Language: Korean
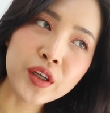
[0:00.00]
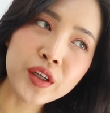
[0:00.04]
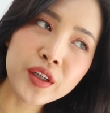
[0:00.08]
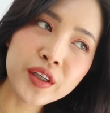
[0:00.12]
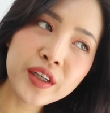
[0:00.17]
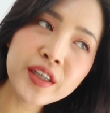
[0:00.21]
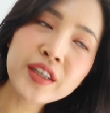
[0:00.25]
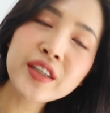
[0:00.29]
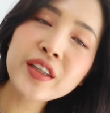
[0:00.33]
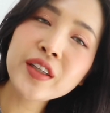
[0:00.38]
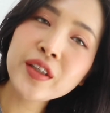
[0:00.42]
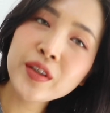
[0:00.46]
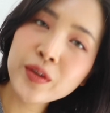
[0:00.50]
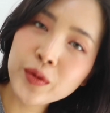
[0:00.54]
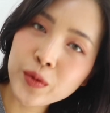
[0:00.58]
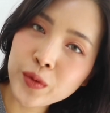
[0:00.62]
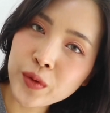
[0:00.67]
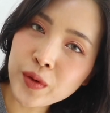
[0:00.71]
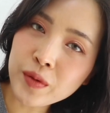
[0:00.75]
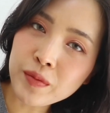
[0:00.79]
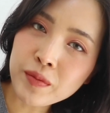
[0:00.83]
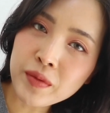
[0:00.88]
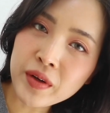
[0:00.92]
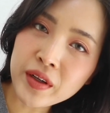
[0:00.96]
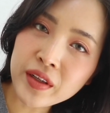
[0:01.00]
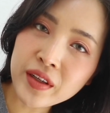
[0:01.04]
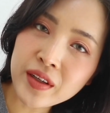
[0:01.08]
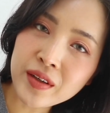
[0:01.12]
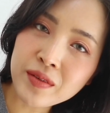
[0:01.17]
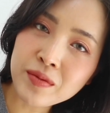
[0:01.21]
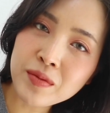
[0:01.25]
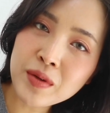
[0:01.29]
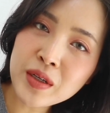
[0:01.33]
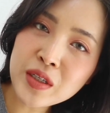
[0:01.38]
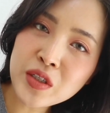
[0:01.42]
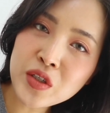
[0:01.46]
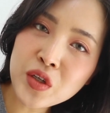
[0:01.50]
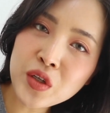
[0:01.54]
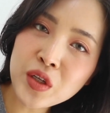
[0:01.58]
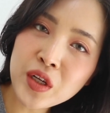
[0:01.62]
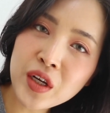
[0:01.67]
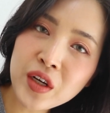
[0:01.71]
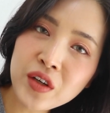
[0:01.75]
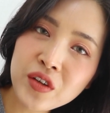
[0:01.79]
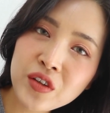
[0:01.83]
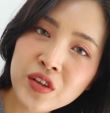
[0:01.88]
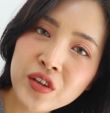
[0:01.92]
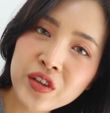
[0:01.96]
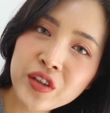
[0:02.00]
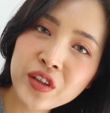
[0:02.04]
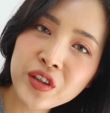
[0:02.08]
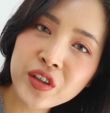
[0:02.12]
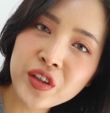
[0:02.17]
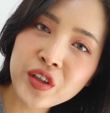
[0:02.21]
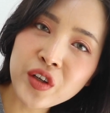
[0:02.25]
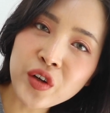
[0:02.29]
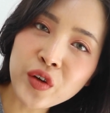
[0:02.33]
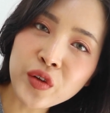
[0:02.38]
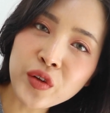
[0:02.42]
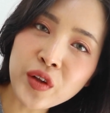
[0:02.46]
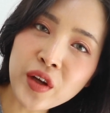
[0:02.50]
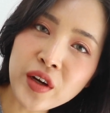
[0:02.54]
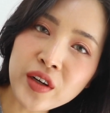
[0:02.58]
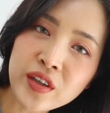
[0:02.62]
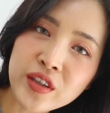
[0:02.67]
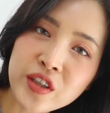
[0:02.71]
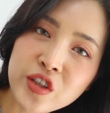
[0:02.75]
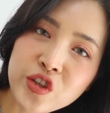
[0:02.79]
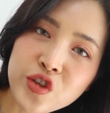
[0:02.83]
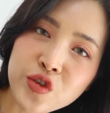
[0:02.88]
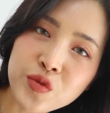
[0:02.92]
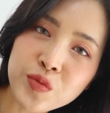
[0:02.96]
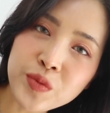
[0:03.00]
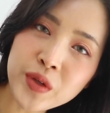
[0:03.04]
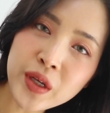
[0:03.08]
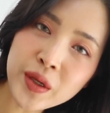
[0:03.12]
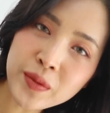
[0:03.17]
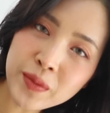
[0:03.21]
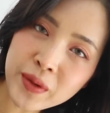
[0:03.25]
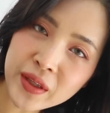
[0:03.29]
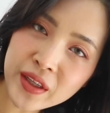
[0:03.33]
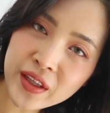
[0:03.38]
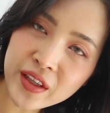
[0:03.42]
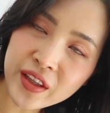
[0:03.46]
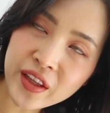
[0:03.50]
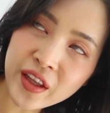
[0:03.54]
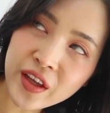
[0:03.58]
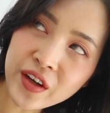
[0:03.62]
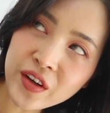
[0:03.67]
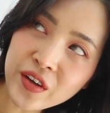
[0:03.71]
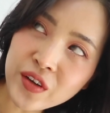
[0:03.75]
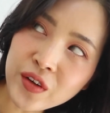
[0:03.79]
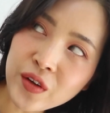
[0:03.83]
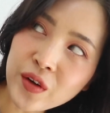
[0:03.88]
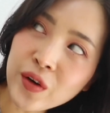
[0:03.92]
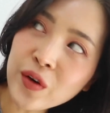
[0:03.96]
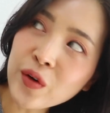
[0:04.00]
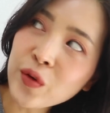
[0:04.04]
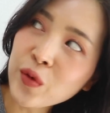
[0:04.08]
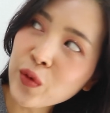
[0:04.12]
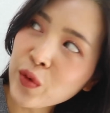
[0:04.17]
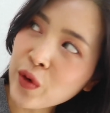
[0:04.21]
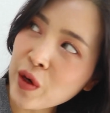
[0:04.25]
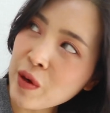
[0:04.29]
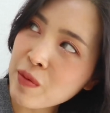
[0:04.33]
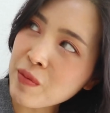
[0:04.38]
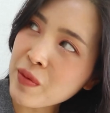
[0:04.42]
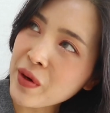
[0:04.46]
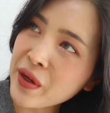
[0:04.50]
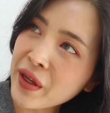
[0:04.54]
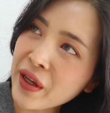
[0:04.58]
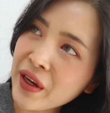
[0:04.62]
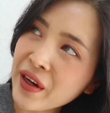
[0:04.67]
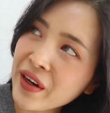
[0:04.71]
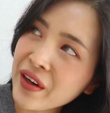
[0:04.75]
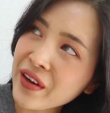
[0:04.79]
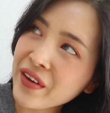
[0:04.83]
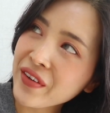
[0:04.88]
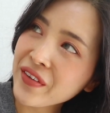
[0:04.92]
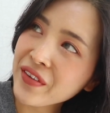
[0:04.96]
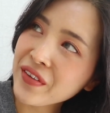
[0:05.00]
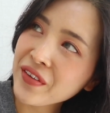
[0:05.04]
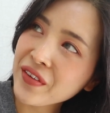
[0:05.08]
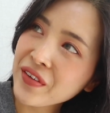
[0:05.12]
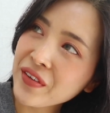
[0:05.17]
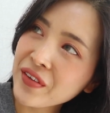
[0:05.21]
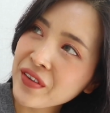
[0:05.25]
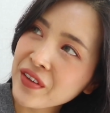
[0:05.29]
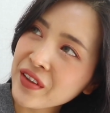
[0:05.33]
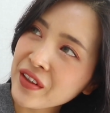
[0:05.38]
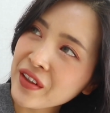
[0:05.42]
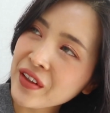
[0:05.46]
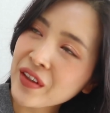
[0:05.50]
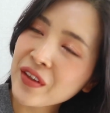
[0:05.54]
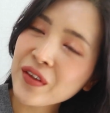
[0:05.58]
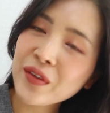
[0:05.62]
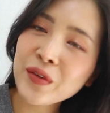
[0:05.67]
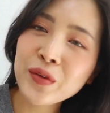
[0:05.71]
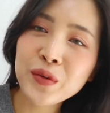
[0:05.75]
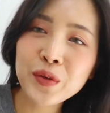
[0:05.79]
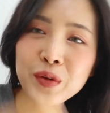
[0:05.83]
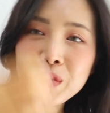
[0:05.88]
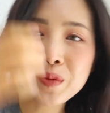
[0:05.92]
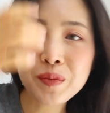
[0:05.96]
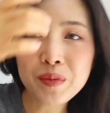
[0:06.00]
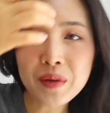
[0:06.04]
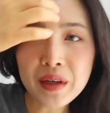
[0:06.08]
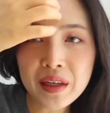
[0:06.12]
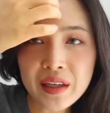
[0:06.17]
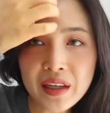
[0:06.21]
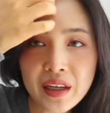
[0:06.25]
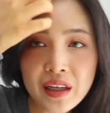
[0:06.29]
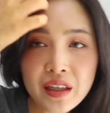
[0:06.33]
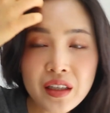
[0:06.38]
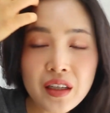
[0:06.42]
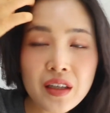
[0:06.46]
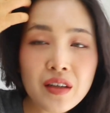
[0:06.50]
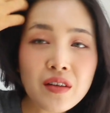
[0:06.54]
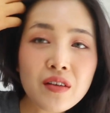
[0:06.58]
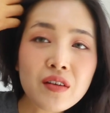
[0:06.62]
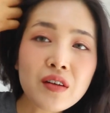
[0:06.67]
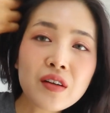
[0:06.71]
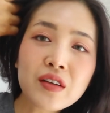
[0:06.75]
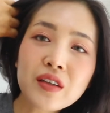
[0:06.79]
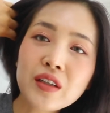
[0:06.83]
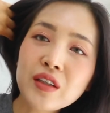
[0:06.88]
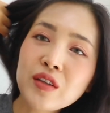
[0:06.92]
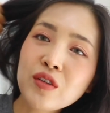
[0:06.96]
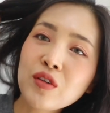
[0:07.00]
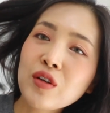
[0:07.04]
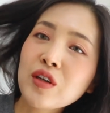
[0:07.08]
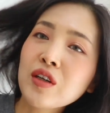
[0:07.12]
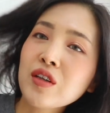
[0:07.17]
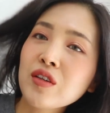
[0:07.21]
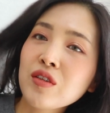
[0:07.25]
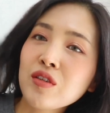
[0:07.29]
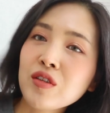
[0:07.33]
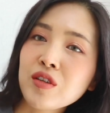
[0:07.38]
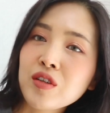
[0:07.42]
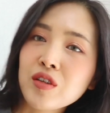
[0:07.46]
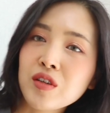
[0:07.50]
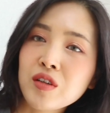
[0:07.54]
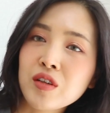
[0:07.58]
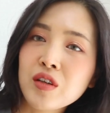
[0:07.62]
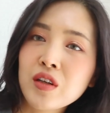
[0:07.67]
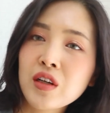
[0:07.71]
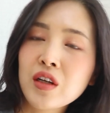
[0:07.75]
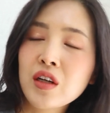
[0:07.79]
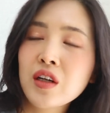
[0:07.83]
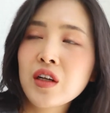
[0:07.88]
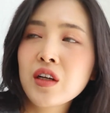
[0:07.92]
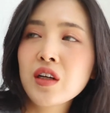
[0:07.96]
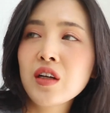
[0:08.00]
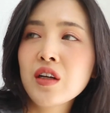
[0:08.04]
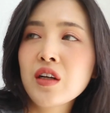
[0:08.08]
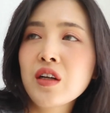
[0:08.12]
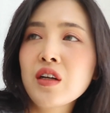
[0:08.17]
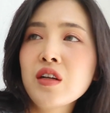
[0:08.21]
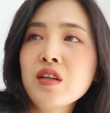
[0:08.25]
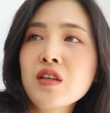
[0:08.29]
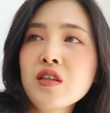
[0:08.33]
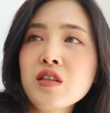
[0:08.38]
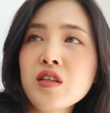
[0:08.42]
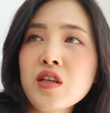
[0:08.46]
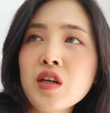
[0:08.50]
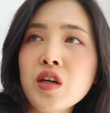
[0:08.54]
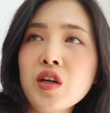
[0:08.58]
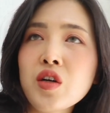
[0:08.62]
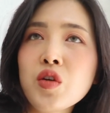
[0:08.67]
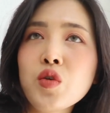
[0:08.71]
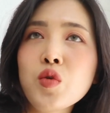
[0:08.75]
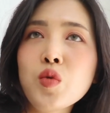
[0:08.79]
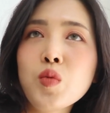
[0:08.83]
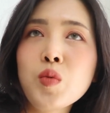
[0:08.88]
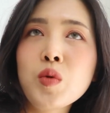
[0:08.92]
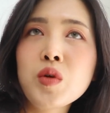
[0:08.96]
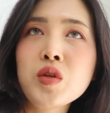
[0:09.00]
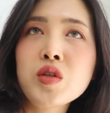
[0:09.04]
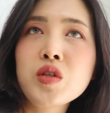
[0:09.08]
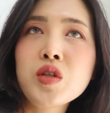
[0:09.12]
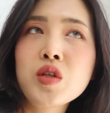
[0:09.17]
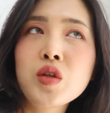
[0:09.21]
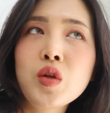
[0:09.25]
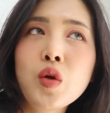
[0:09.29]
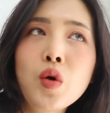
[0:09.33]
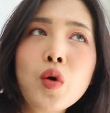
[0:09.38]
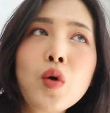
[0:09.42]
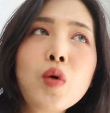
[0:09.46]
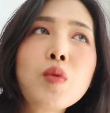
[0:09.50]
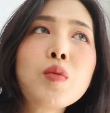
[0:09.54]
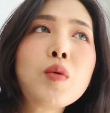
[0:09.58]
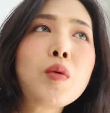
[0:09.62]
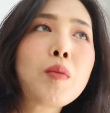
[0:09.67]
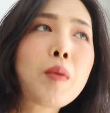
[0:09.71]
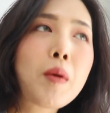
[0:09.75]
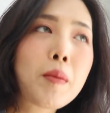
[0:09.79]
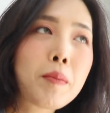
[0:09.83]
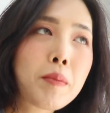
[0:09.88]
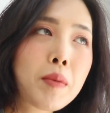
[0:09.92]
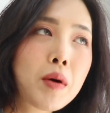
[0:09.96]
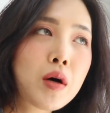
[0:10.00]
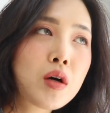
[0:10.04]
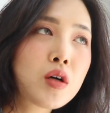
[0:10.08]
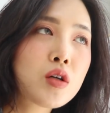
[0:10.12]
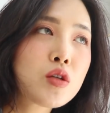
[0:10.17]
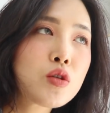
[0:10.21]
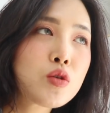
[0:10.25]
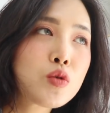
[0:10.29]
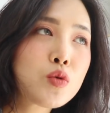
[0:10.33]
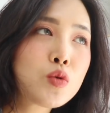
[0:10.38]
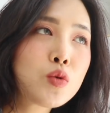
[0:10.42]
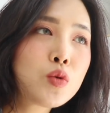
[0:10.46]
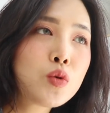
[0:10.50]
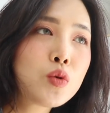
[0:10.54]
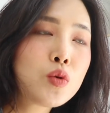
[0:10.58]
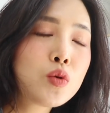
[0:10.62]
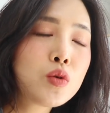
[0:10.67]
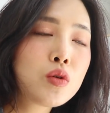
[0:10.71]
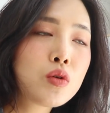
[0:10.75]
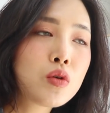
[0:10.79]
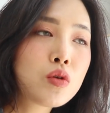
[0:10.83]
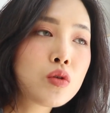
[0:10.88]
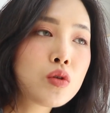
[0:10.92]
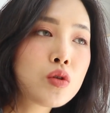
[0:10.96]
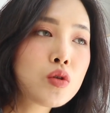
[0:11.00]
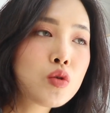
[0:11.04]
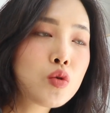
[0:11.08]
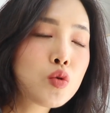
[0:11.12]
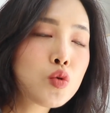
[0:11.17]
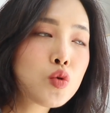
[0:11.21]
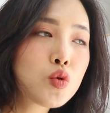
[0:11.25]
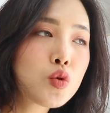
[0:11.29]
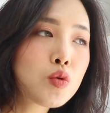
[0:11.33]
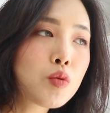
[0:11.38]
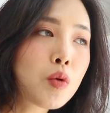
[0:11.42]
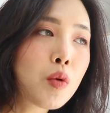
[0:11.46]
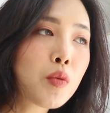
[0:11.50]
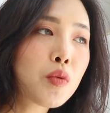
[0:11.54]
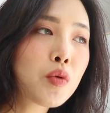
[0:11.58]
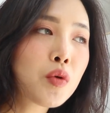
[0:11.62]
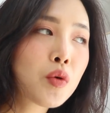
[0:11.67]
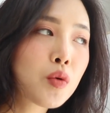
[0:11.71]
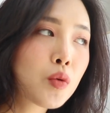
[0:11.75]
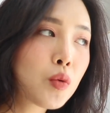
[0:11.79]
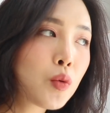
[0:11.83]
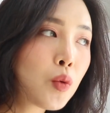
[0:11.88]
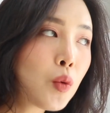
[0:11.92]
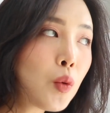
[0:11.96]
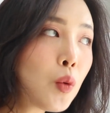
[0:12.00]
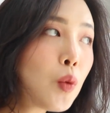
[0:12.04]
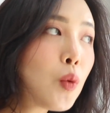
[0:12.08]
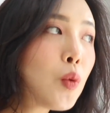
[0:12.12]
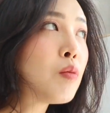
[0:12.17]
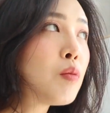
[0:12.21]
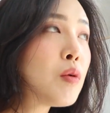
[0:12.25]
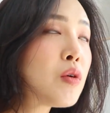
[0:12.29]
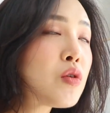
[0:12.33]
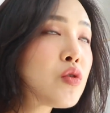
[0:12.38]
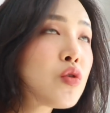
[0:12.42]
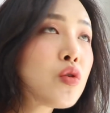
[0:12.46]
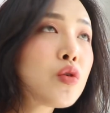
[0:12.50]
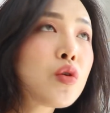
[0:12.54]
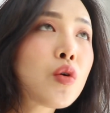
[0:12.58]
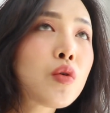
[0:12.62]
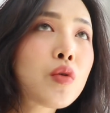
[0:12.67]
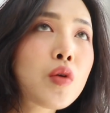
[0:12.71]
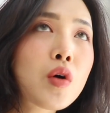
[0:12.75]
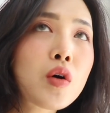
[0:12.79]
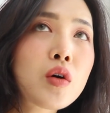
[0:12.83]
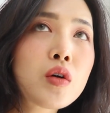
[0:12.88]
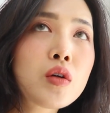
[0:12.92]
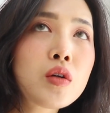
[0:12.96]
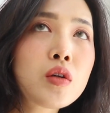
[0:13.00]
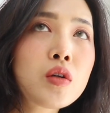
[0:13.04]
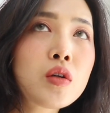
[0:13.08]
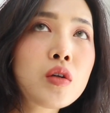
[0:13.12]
내일은 오랜만에 패션하울 영상을 준비해봤는데요. 오랜만인가요? 오랜만이 아닌 것 같기도 하고, 제가 요 며칠 너무 바빠가지고 정신도 조금 없었고 패션 영상을